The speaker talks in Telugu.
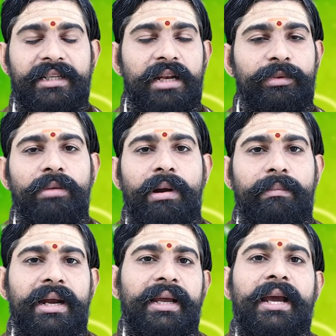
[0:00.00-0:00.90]
లక్షణాలు మీలో
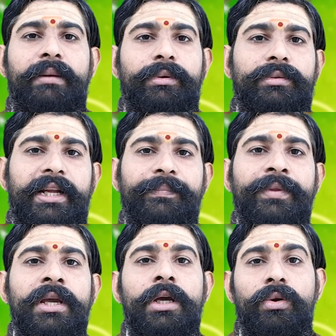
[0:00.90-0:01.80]
బ్రహ్మాండంగా కనపడుతున్నాయి
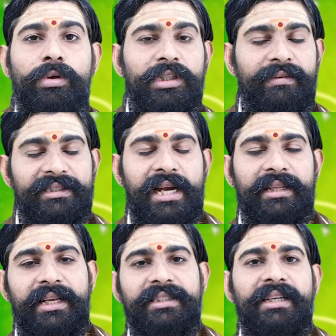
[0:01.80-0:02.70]
నూతన
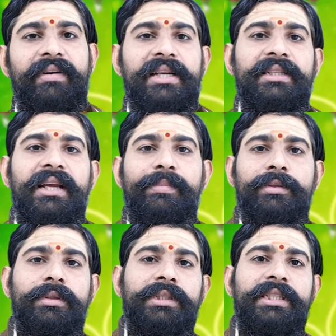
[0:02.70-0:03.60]
వస్త్రాలు ధరించే అవకాశం
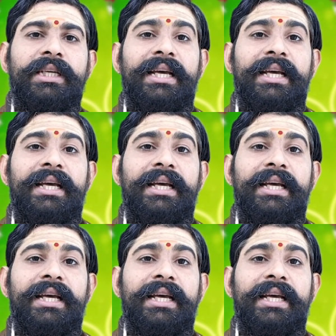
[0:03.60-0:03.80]
కనపడుతోంది